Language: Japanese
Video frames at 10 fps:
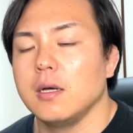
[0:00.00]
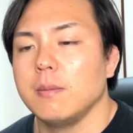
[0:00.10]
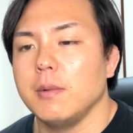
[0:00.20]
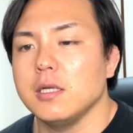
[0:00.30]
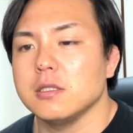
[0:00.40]

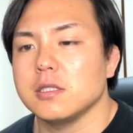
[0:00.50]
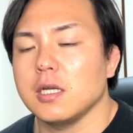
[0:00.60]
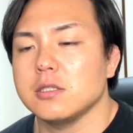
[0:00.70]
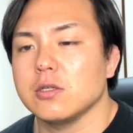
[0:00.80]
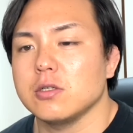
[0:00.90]
まず
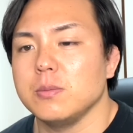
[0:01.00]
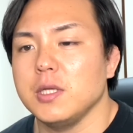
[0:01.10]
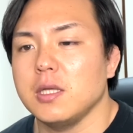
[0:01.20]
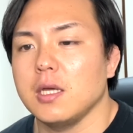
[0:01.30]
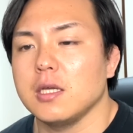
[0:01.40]
早速見
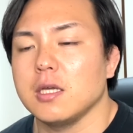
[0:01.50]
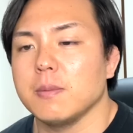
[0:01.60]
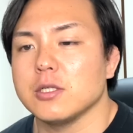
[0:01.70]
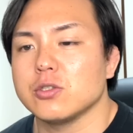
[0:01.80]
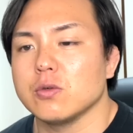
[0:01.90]
ていき
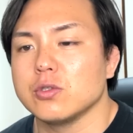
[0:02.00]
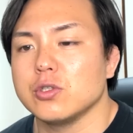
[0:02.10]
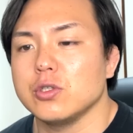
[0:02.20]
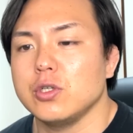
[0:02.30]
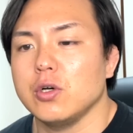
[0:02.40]
ましょう。
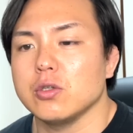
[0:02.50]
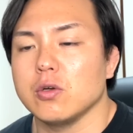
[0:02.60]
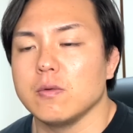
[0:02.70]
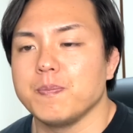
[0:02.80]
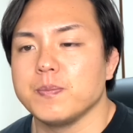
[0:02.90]
重量
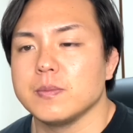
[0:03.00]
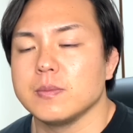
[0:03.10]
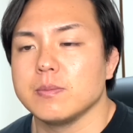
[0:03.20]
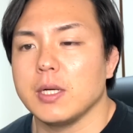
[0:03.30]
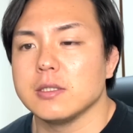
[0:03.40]
の
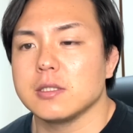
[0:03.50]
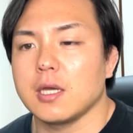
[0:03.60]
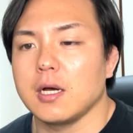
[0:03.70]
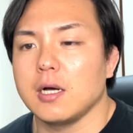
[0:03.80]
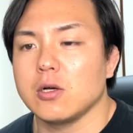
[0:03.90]
番
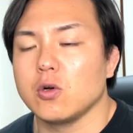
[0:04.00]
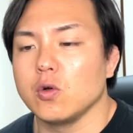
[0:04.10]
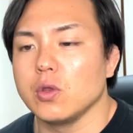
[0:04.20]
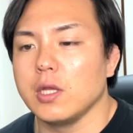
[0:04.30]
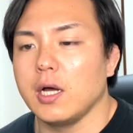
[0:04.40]
付がこ
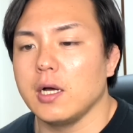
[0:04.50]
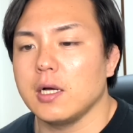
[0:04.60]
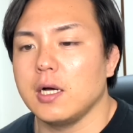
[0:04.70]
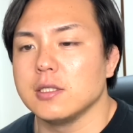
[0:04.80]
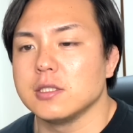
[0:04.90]
んな
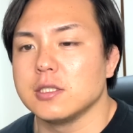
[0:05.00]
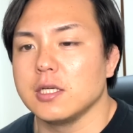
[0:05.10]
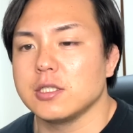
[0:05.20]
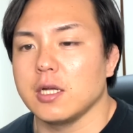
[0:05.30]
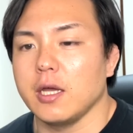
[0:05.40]
感じで
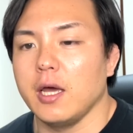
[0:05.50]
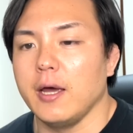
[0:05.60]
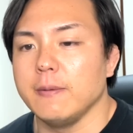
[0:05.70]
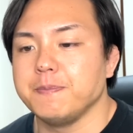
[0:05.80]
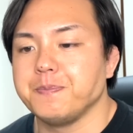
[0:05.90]
した
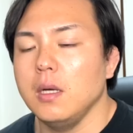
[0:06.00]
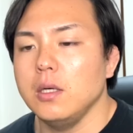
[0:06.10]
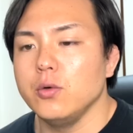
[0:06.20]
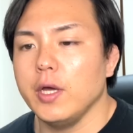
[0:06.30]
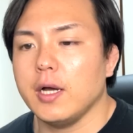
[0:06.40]
ね。
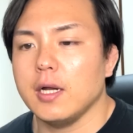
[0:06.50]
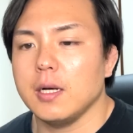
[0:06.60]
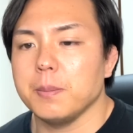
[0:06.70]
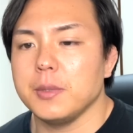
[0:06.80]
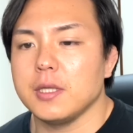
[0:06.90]
上か
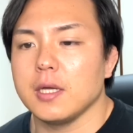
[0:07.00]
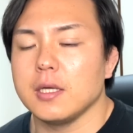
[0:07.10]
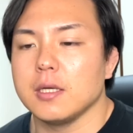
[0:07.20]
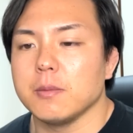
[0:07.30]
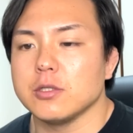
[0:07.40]
ら見てい
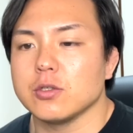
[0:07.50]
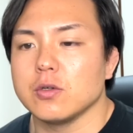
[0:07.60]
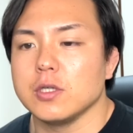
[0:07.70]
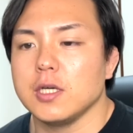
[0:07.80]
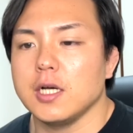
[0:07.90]
きましょ
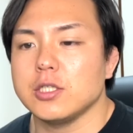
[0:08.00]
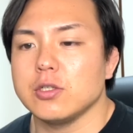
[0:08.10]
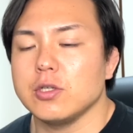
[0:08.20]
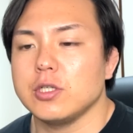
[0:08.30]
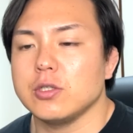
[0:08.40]
う。東
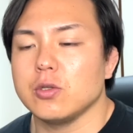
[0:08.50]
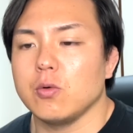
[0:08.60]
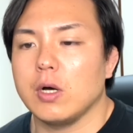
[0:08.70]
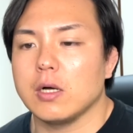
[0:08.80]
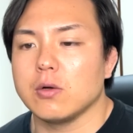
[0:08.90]
の筆
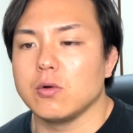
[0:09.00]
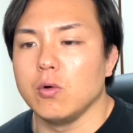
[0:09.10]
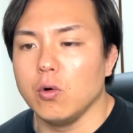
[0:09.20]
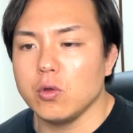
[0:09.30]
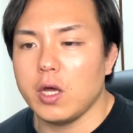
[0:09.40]
頭は
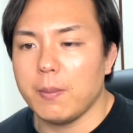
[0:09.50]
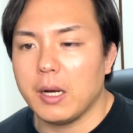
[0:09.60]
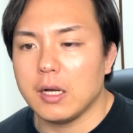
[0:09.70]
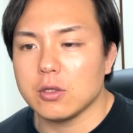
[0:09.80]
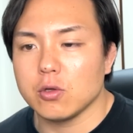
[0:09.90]
豪ノ
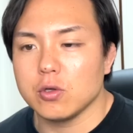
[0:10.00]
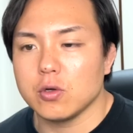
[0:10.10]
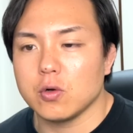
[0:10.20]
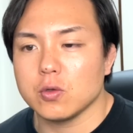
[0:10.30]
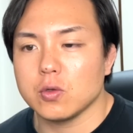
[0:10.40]
山という
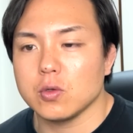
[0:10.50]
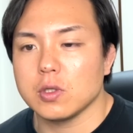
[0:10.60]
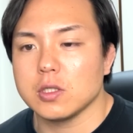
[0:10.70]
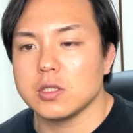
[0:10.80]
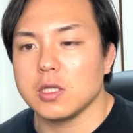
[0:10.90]
こと
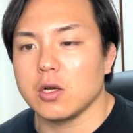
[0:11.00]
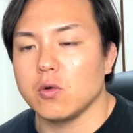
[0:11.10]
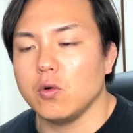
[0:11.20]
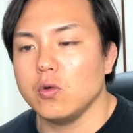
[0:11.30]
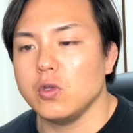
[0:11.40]
でした。
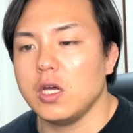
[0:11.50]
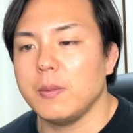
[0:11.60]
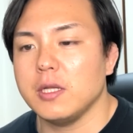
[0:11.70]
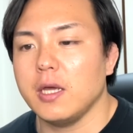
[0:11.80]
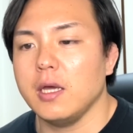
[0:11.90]
豪ノ
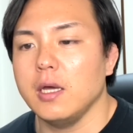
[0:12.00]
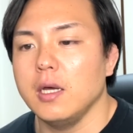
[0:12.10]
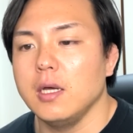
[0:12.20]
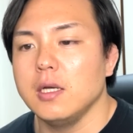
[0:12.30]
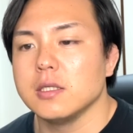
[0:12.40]
山ね、
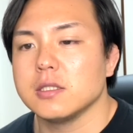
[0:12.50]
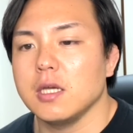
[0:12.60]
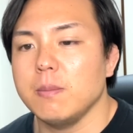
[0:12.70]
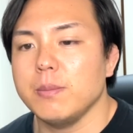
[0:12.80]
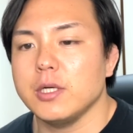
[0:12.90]

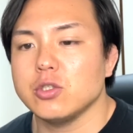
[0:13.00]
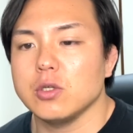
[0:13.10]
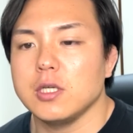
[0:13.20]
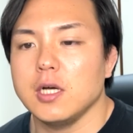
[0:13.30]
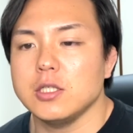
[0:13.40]
先場所
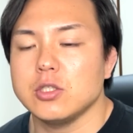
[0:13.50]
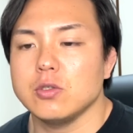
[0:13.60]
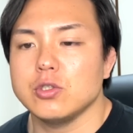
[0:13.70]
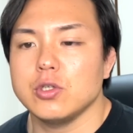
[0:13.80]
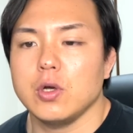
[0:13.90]
東
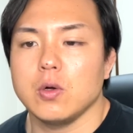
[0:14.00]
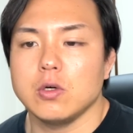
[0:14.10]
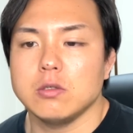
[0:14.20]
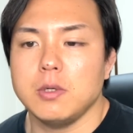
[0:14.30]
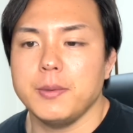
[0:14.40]
の十両
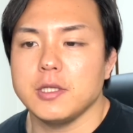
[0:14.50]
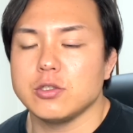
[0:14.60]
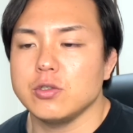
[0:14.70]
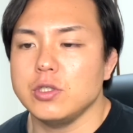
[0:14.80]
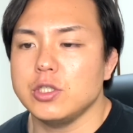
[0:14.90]
6番目で
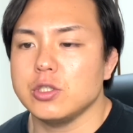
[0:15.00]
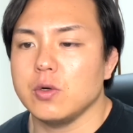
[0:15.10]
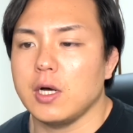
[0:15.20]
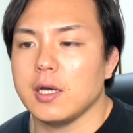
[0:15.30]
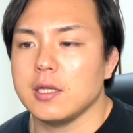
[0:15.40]
11勝
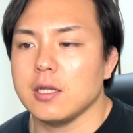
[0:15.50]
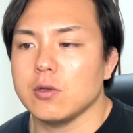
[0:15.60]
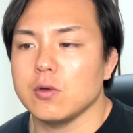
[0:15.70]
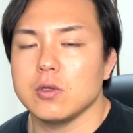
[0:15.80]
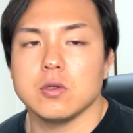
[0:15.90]
を挙げた
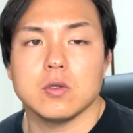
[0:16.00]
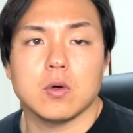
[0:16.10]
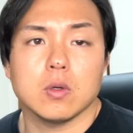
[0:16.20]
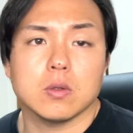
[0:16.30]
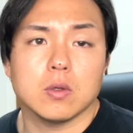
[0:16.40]
という
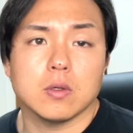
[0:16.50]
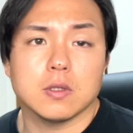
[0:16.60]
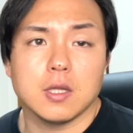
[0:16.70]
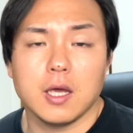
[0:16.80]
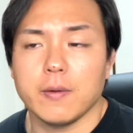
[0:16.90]
こと
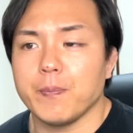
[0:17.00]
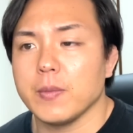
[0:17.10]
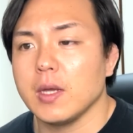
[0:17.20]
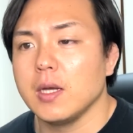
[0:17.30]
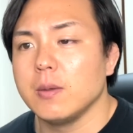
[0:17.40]
で
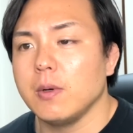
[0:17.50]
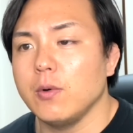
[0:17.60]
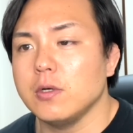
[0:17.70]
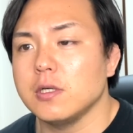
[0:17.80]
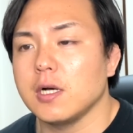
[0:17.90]

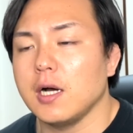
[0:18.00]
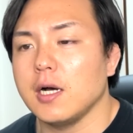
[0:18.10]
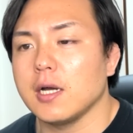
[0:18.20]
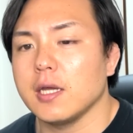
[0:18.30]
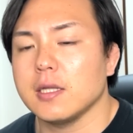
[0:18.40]
僕が
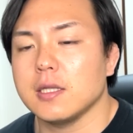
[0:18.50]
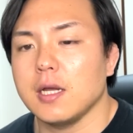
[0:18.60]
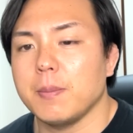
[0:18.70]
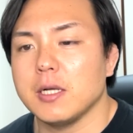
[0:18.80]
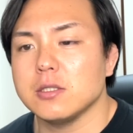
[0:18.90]
挙げ
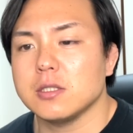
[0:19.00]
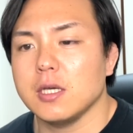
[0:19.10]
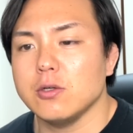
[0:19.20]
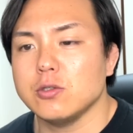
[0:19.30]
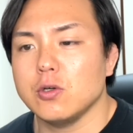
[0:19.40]
た番付
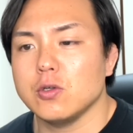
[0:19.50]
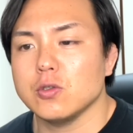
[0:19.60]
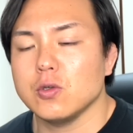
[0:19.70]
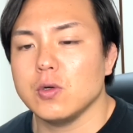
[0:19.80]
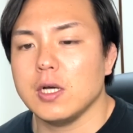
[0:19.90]
予想の
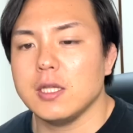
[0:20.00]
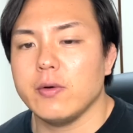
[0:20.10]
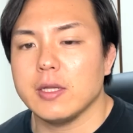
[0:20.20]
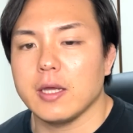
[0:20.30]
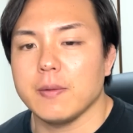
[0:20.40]
動画で
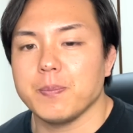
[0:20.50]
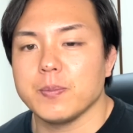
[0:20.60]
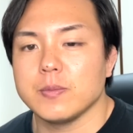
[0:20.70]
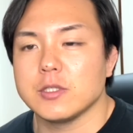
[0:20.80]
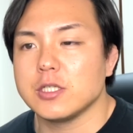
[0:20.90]
はね
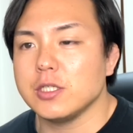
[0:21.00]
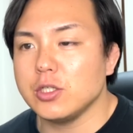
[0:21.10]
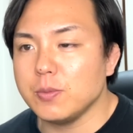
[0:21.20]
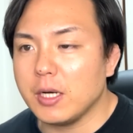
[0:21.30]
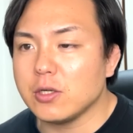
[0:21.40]
新
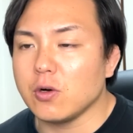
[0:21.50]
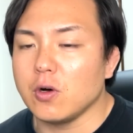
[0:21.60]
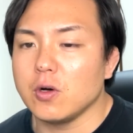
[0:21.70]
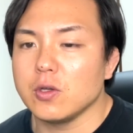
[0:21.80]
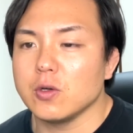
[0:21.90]
入幕
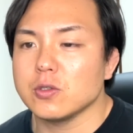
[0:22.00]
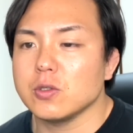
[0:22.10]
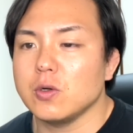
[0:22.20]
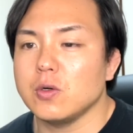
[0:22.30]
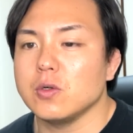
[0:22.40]
を予
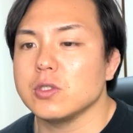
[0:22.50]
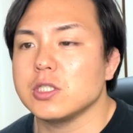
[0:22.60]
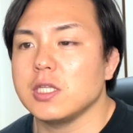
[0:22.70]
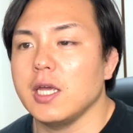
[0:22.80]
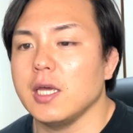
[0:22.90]
想
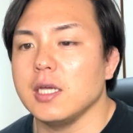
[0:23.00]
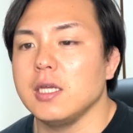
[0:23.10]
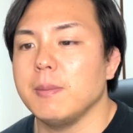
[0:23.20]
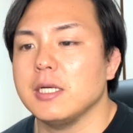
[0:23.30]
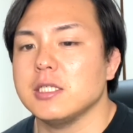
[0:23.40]
して
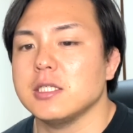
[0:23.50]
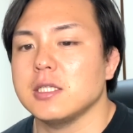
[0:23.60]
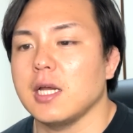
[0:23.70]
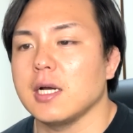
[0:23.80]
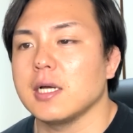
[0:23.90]
いまし
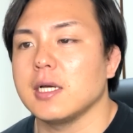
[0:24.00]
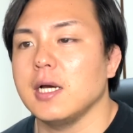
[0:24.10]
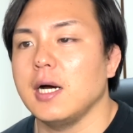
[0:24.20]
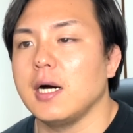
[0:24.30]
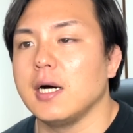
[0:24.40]
た
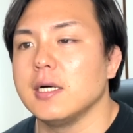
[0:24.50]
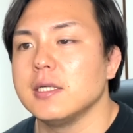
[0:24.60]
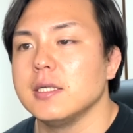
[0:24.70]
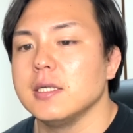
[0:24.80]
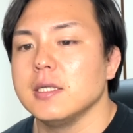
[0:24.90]
が
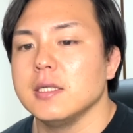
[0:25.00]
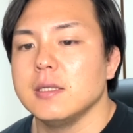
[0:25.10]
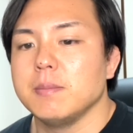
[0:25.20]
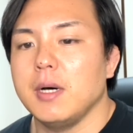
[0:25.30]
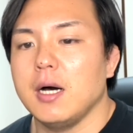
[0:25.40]

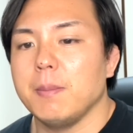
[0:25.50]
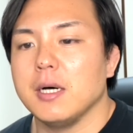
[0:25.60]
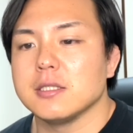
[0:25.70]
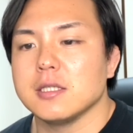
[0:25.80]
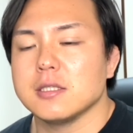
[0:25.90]
まあま
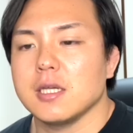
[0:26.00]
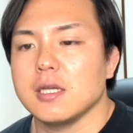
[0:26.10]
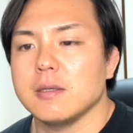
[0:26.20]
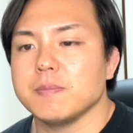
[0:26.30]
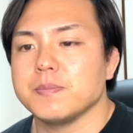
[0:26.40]
あ全
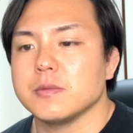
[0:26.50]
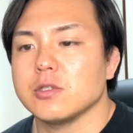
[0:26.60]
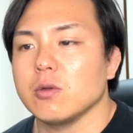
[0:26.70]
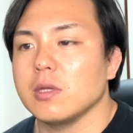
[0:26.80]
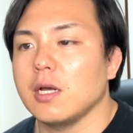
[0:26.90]
然
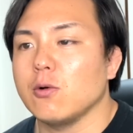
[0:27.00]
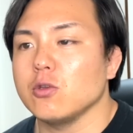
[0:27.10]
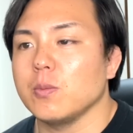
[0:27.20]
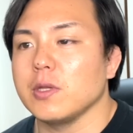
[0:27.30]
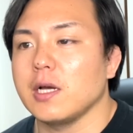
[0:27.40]
そんなこ
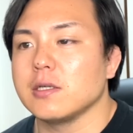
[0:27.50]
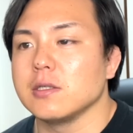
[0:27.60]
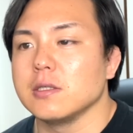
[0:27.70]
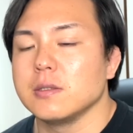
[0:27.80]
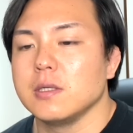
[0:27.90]
ともな
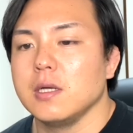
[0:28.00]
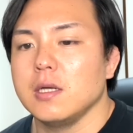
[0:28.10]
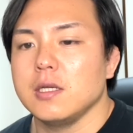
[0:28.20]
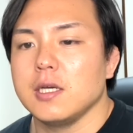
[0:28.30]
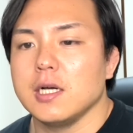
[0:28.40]
く
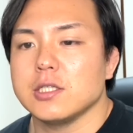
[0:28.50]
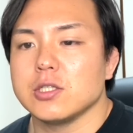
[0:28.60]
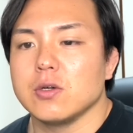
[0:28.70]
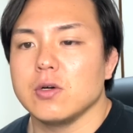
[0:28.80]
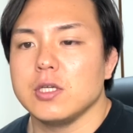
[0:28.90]
東
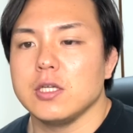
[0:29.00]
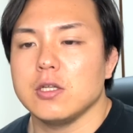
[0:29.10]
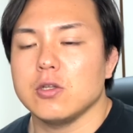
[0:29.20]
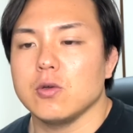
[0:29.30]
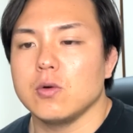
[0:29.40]
の筆
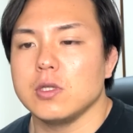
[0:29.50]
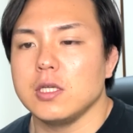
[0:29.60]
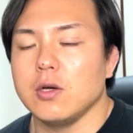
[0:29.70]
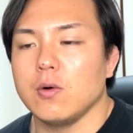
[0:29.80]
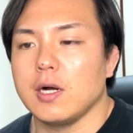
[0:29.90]
頭
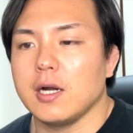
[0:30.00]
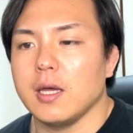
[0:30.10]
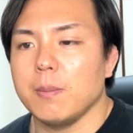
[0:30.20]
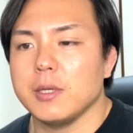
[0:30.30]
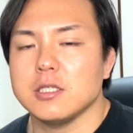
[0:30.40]
に置か
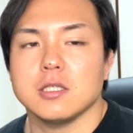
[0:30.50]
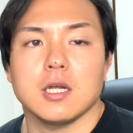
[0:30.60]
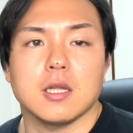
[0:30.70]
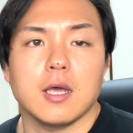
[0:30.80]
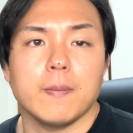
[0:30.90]
れまし
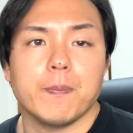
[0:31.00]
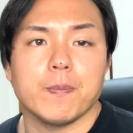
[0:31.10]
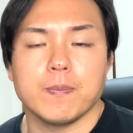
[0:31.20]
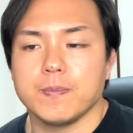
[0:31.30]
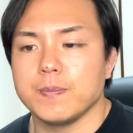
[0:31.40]
たねう